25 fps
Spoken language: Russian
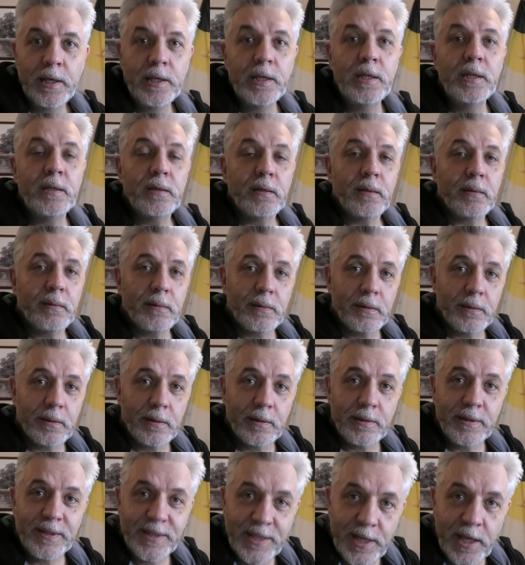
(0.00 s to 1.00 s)
И
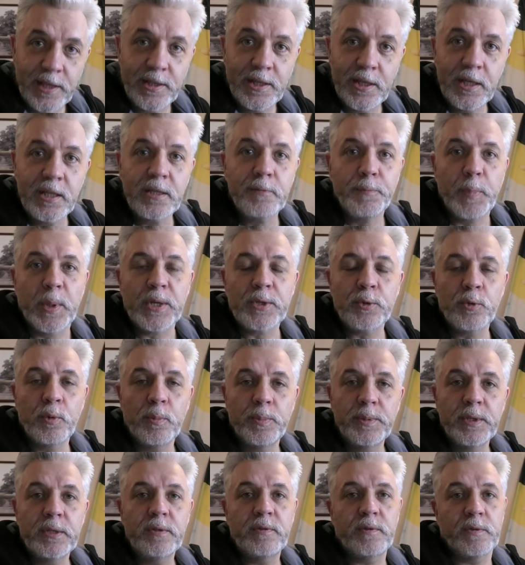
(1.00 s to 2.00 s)
э,
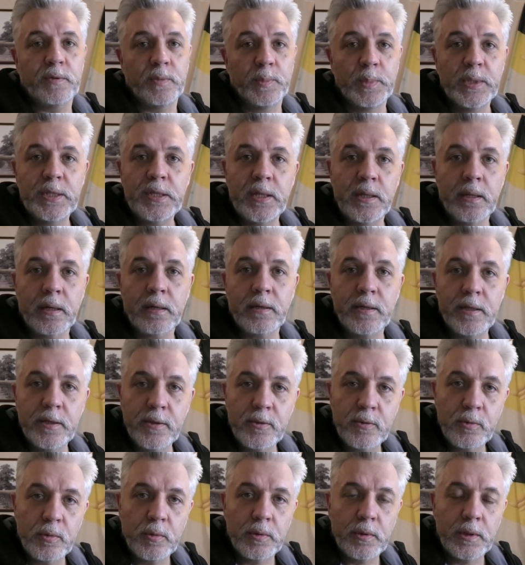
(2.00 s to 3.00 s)
недееспособность в смысле
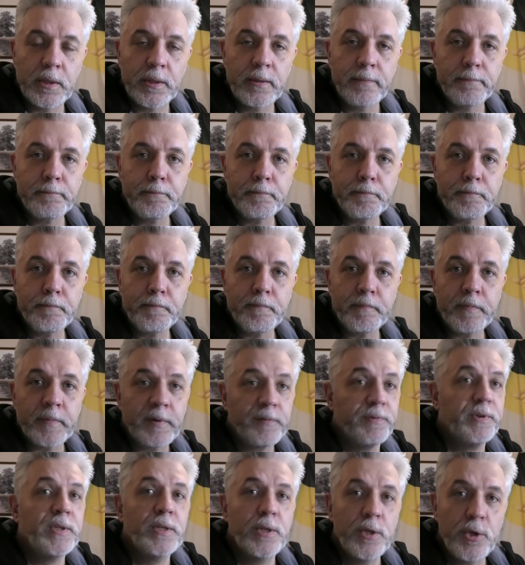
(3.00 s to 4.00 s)
организационной.
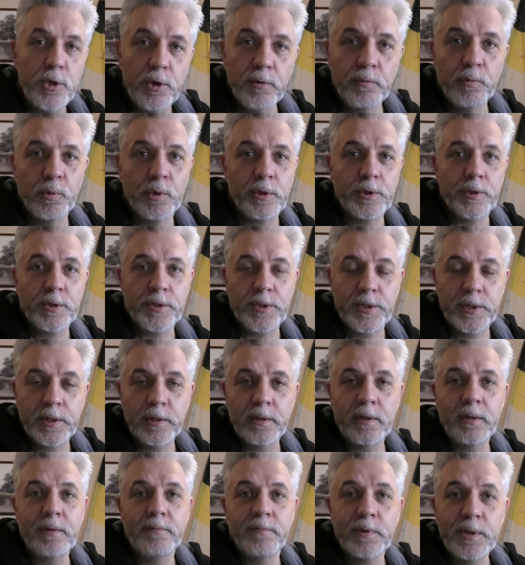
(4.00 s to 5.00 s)
Вы ничего не
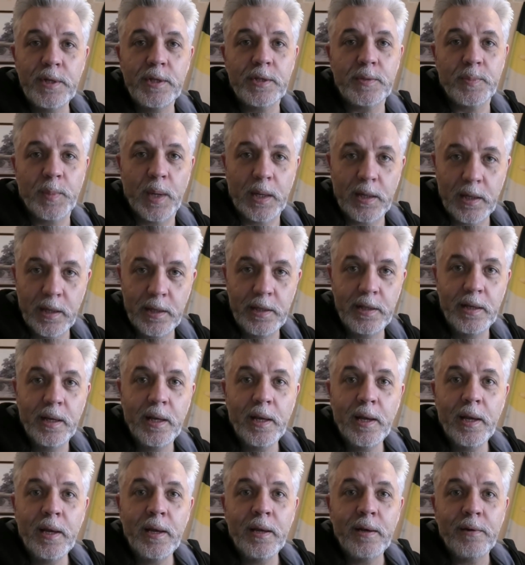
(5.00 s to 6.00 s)
сделали, вы не смогли,
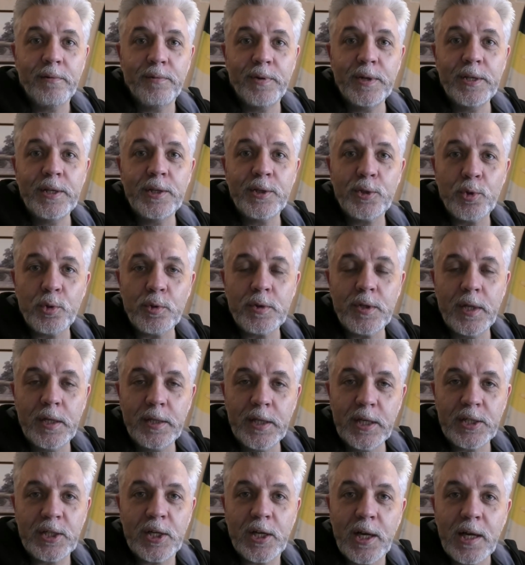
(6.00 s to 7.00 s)
вы не создали
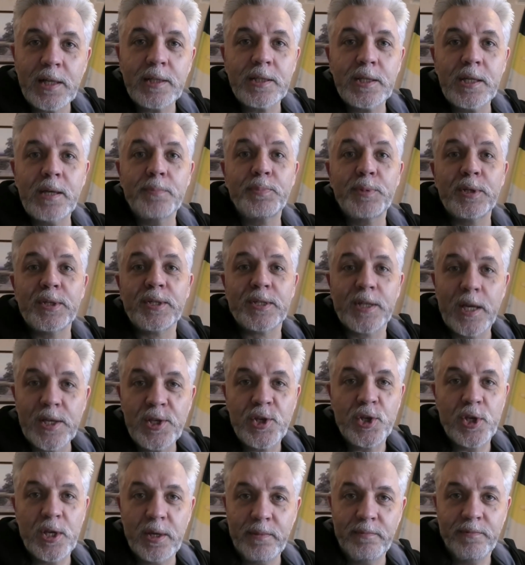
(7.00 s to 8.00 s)
даже концепции,
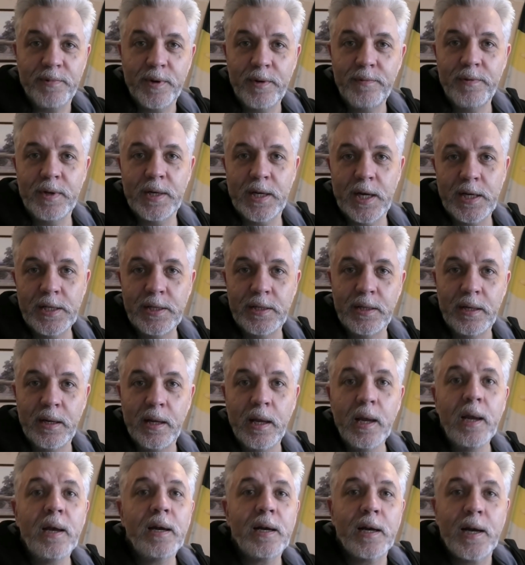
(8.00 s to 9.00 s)
зачем вы
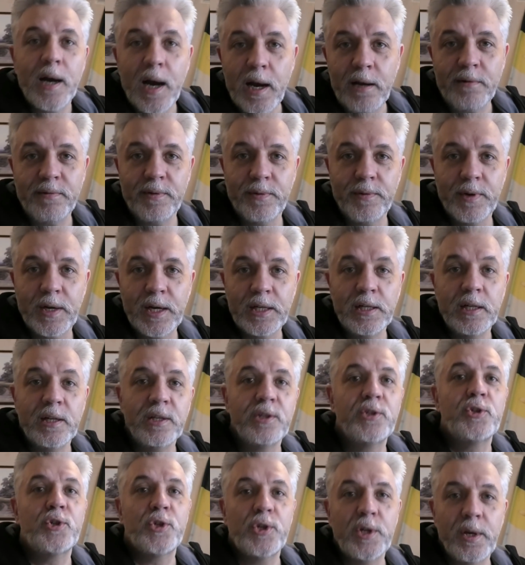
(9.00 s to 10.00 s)
выходили, как вы выходили,
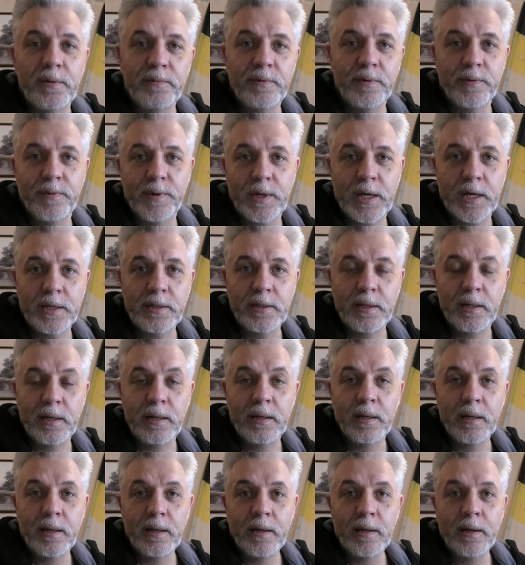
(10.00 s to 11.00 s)
с чем вы
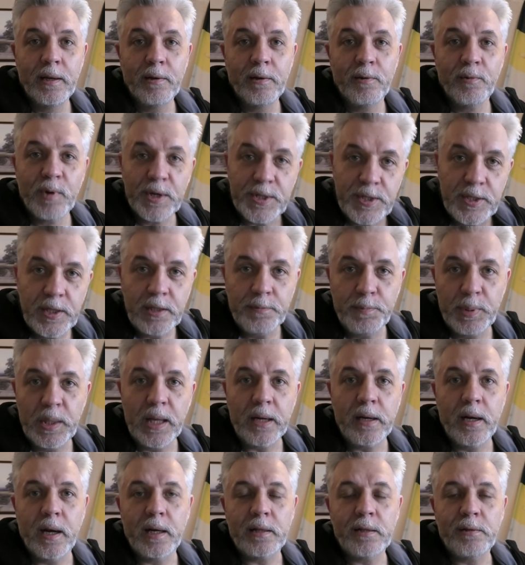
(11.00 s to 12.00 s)
выходили. У вас нет
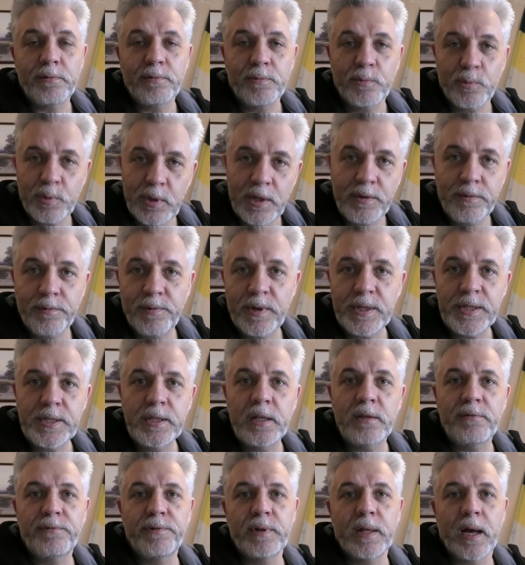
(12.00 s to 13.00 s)
плакатов, у вас
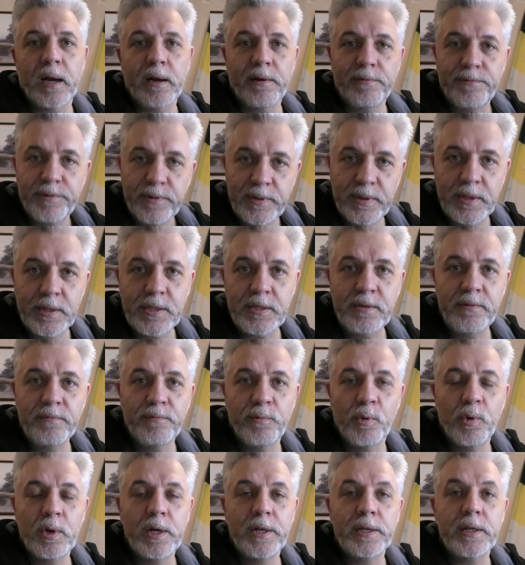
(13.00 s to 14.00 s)
нет флагов, нет
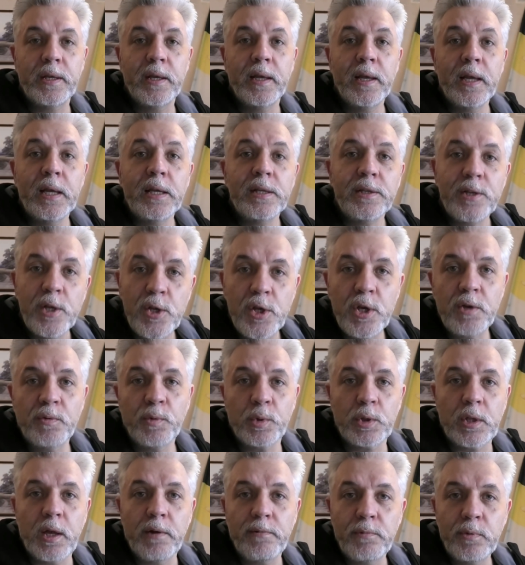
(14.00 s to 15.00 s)
символики,
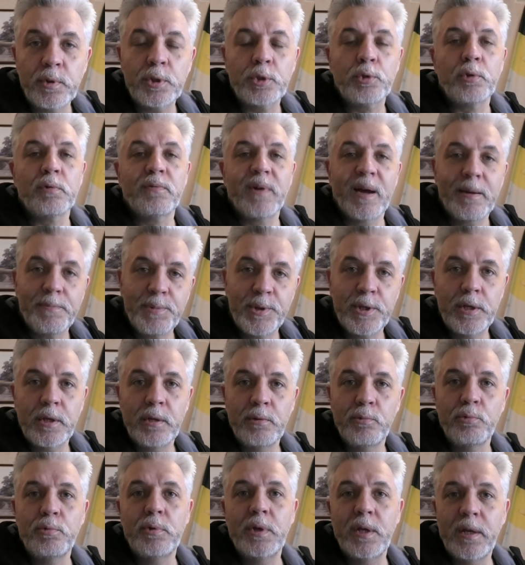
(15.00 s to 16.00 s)
ничего того, что вообще
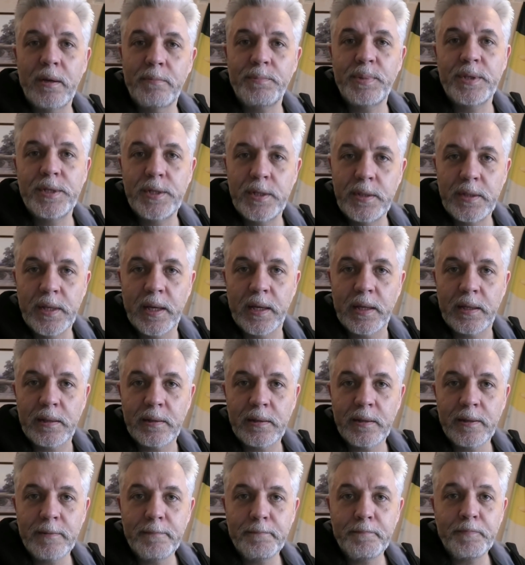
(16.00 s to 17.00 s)
людей
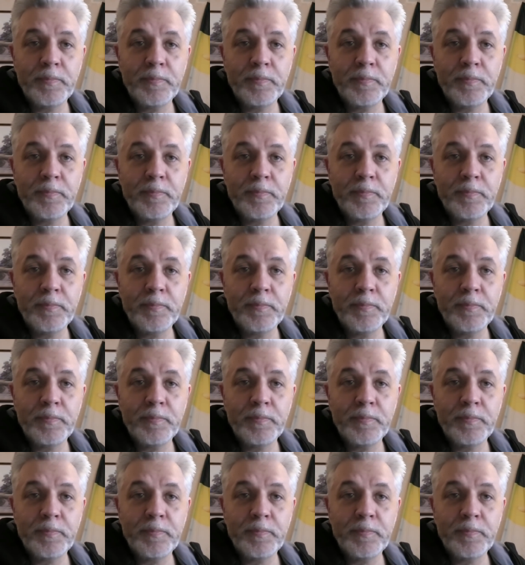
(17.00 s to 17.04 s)
объединяет.